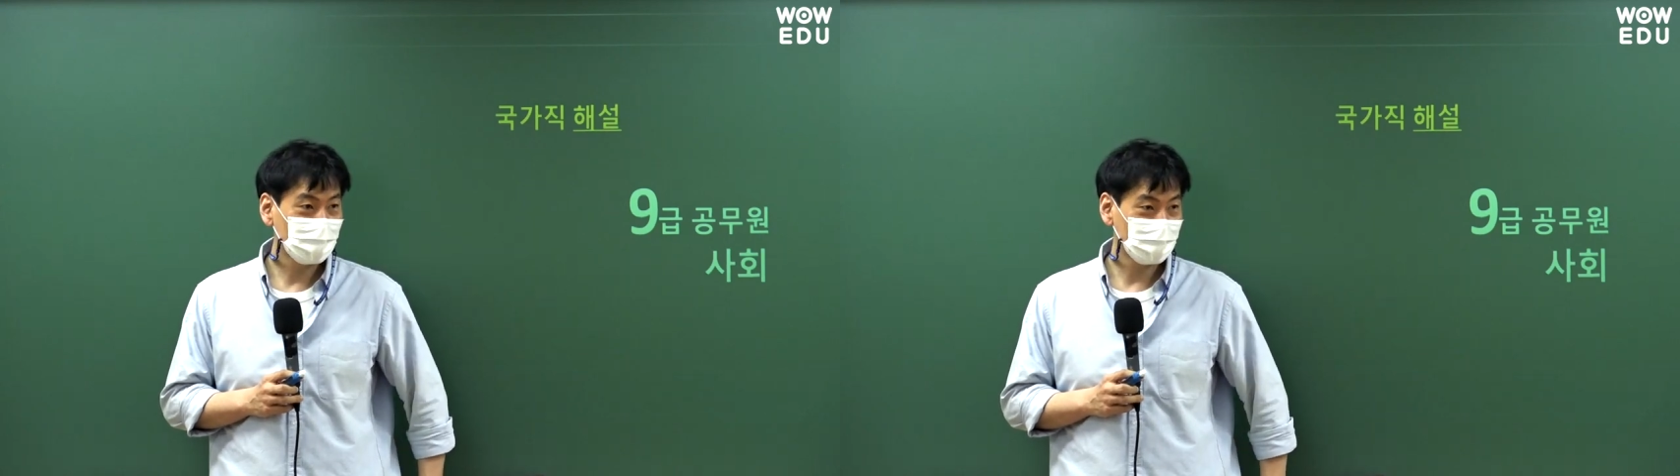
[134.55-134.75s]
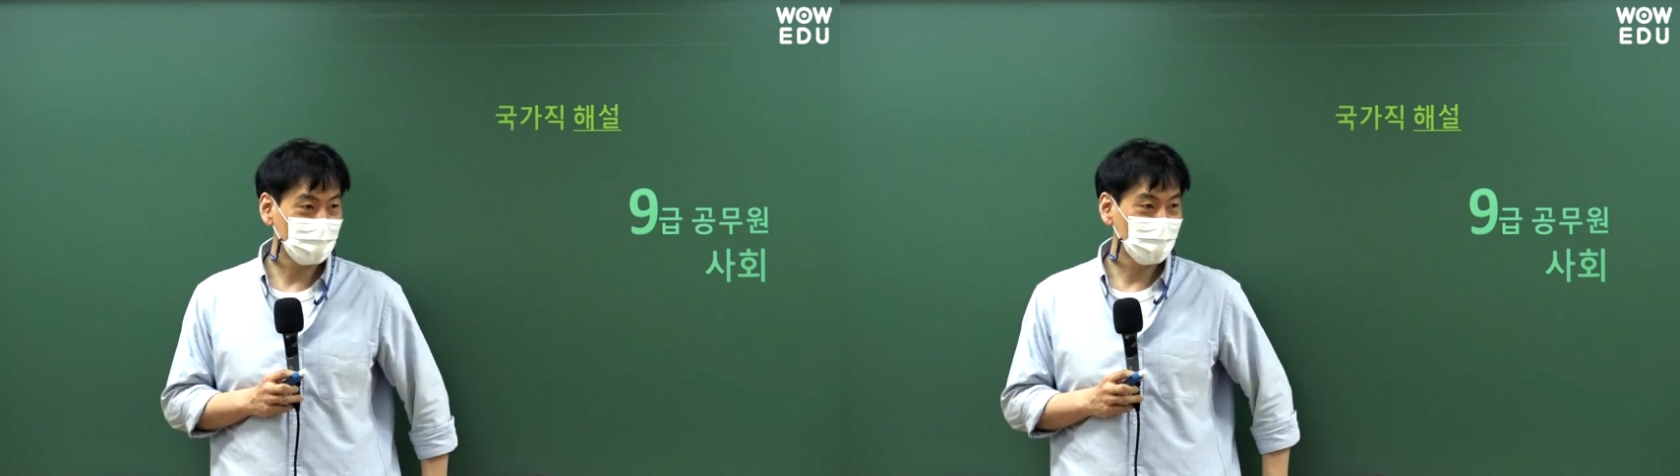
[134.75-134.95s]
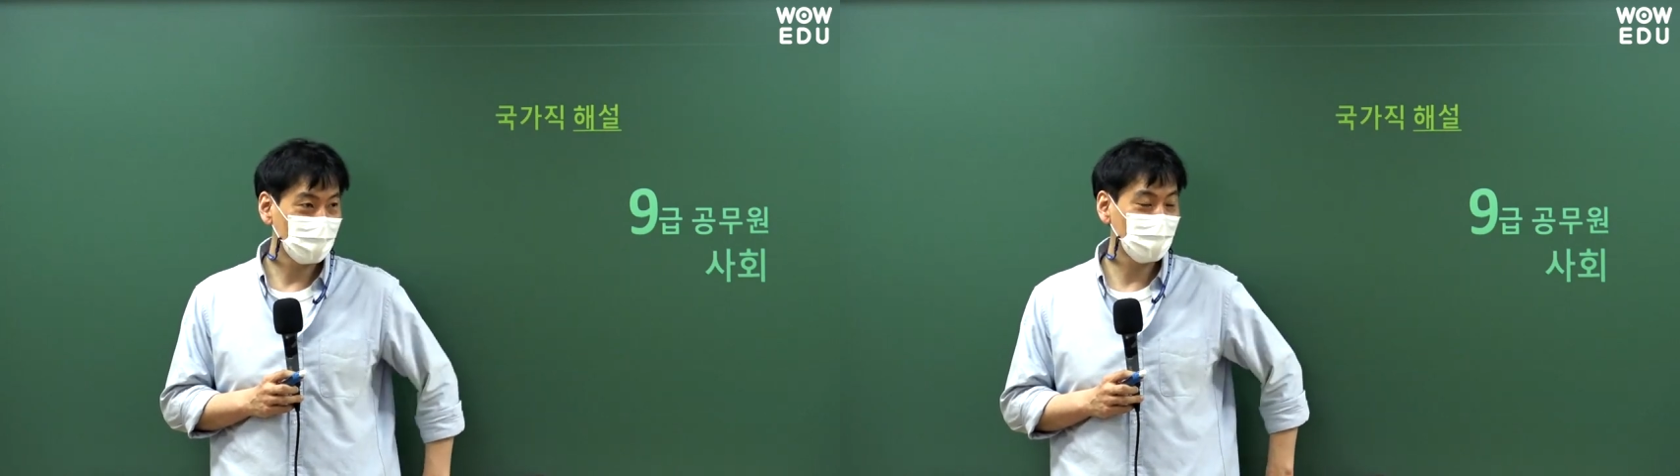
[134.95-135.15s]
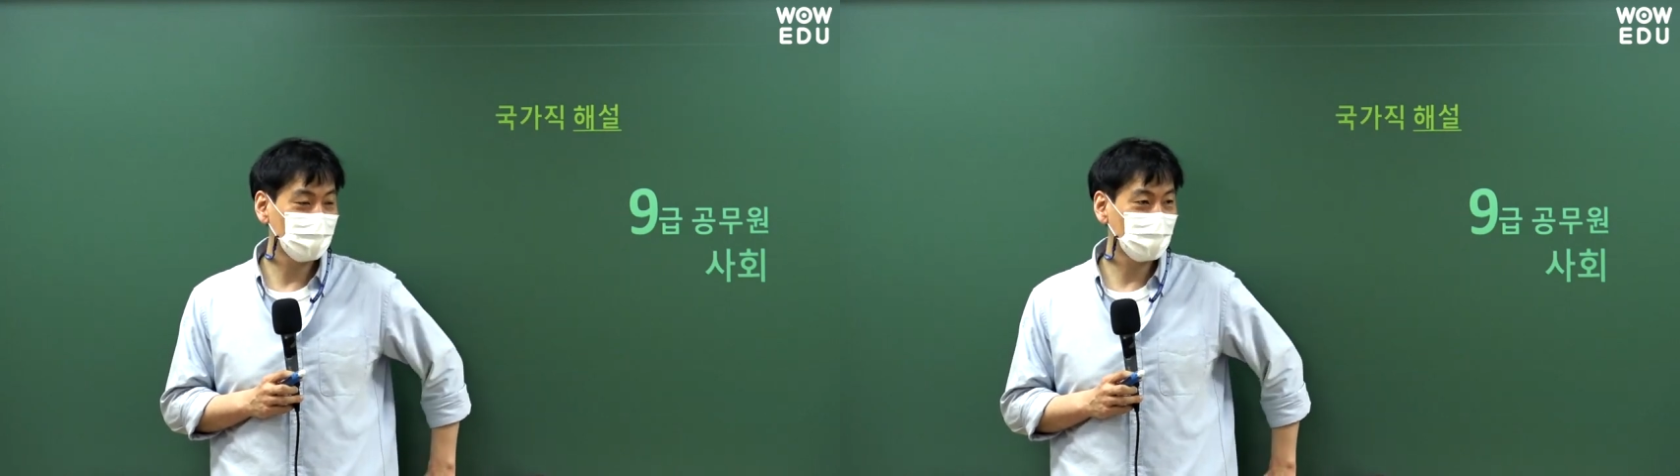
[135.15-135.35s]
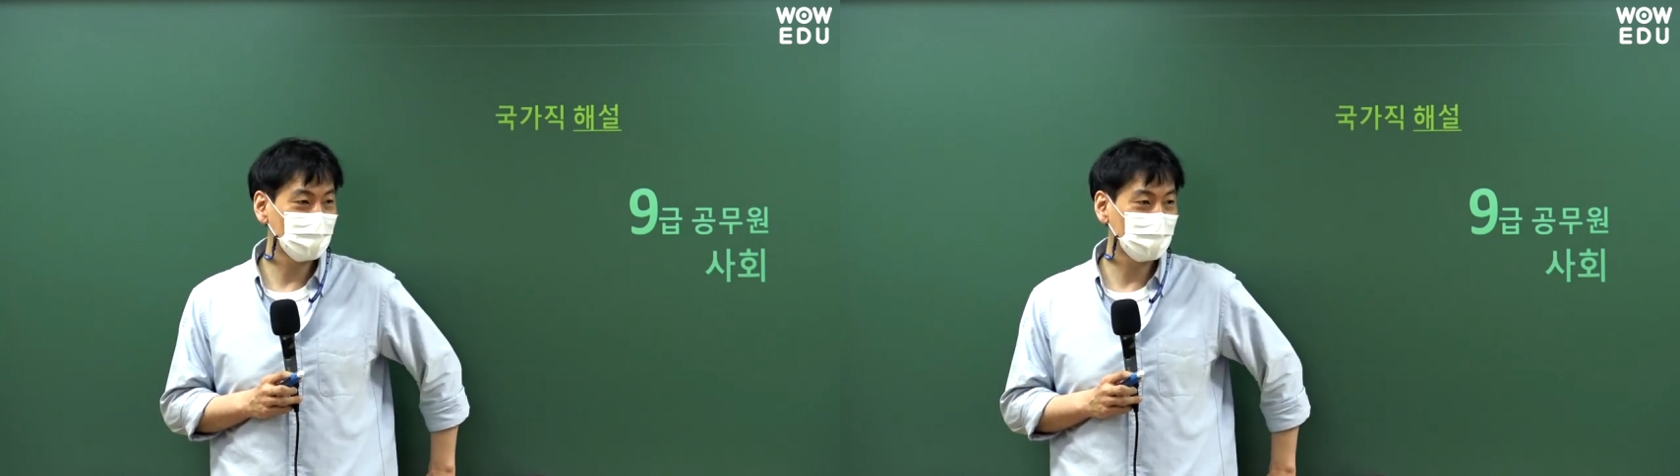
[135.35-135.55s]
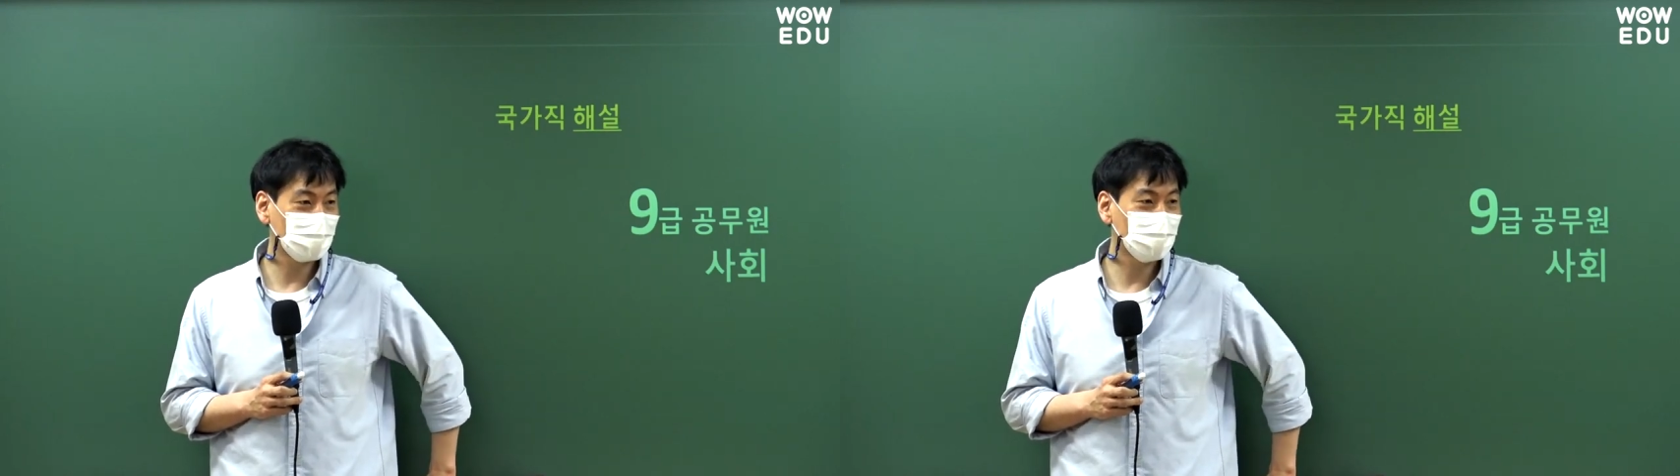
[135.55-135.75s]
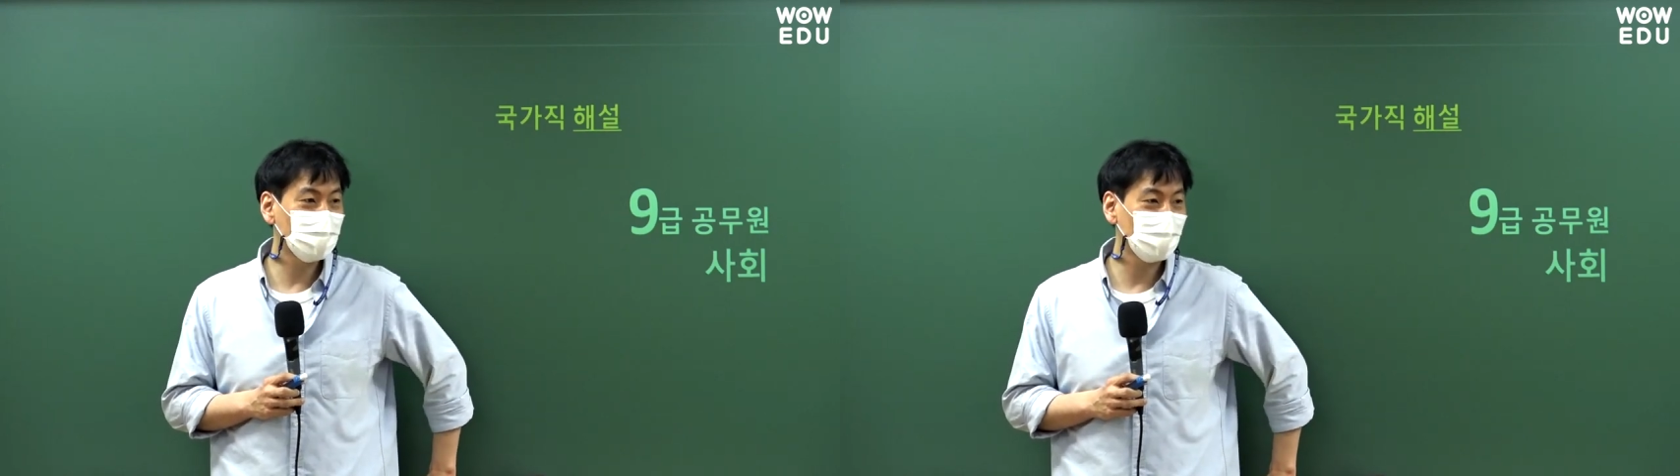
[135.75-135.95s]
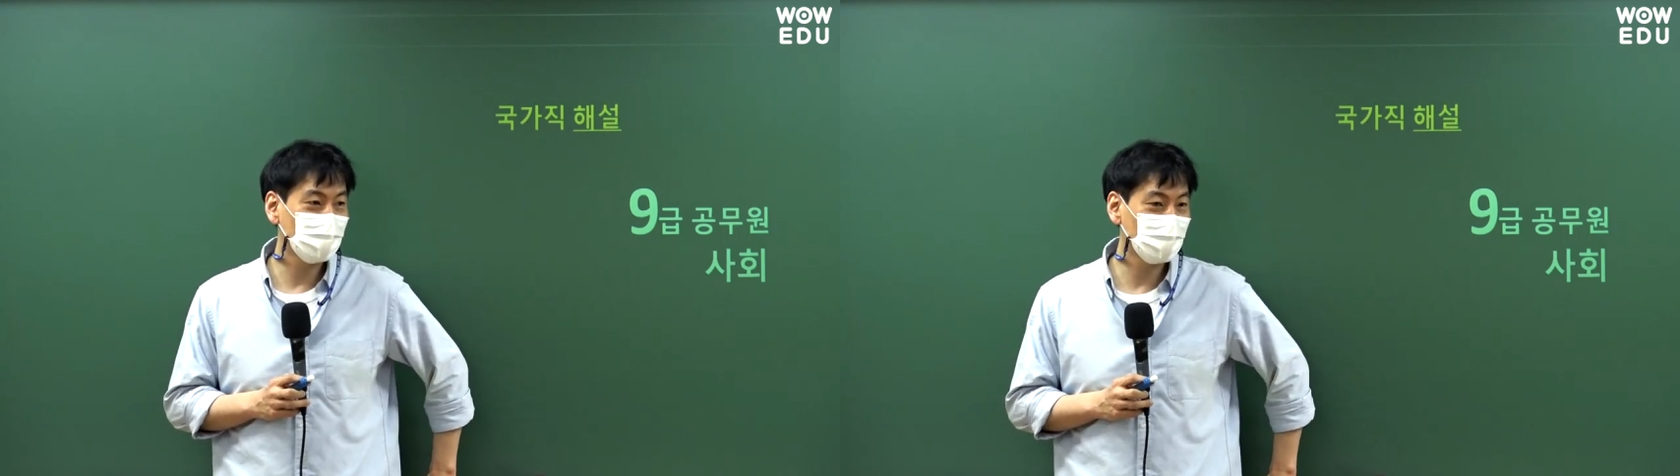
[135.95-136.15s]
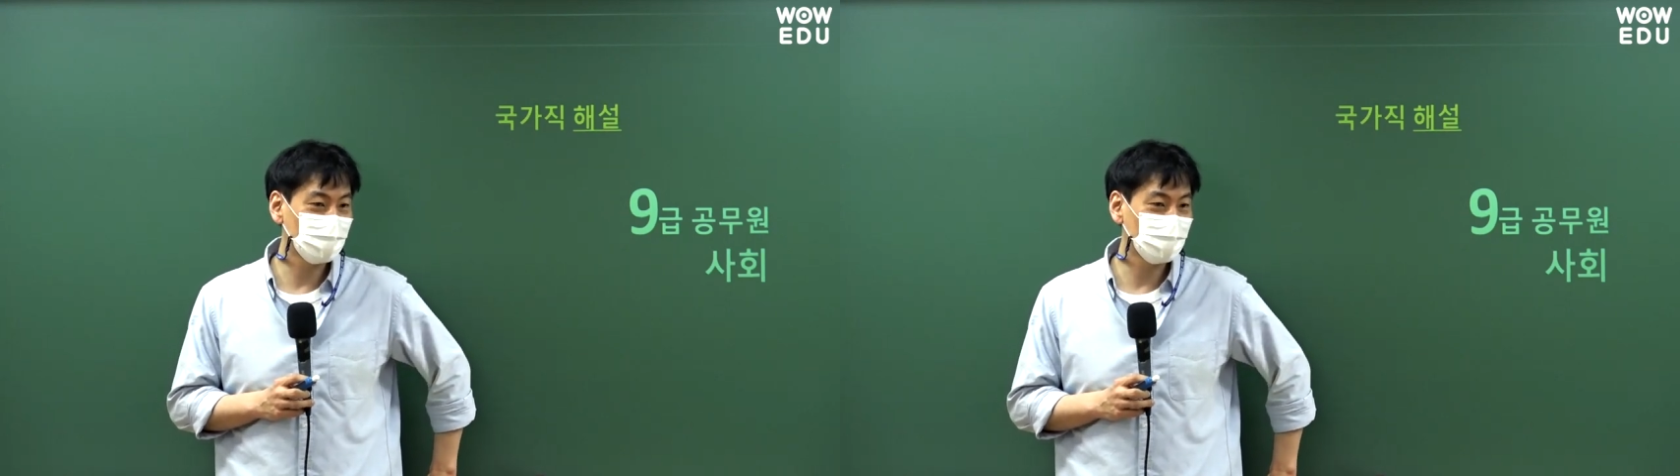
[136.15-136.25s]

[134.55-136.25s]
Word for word: 그지? 왜냐하면 이제 그 계층 이동에서